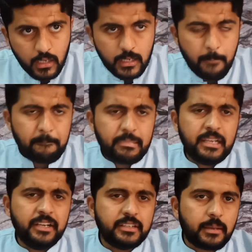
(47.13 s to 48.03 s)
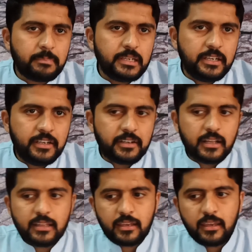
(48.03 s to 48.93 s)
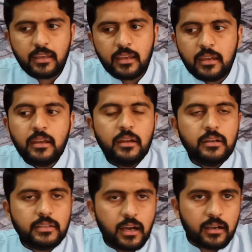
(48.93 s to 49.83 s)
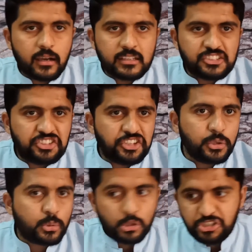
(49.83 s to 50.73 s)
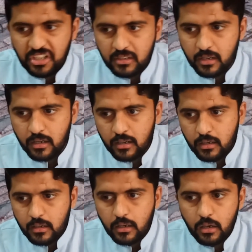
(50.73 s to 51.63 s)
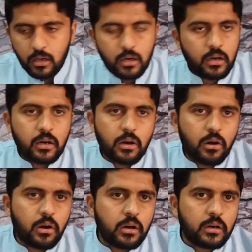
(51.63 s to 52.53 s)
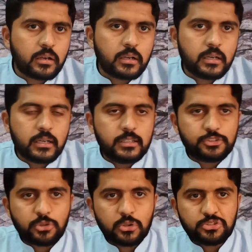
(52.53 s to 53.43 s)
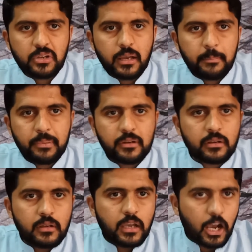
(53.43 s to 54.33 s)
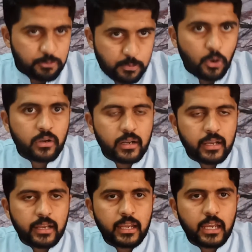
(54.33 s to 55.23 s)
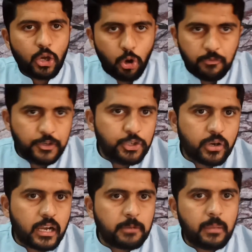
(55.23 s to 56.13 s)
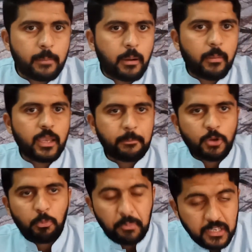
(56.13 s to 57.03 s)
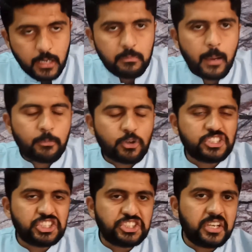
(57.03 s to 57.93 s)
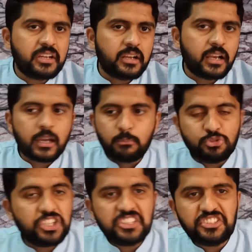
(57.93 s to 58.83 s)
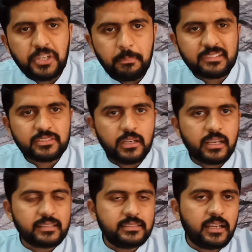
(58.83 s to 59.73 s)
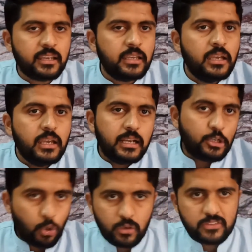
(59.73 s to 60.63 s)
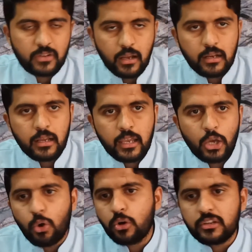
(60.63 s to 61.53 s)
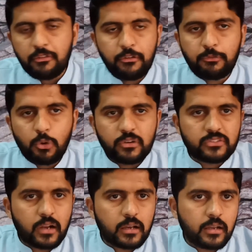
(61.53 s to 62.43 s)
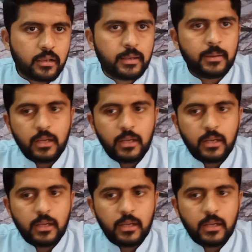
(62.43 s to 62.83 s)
कंप्लीट कंप्लीट डिटेल देखेंगे ढाका की सिटी गुलशन का और इसको जो है फिर एक्सप्लोर करेंगे और वीडियो के एंड में आपका भाई अपना ओपिनियन भी आप लोगों का शेयर करेगा कि मुझे ये सिटी पर्सनली कैसी लगी लोग किस तरह के लगे और ट्रैफिक फ्लो किस तरह की लगी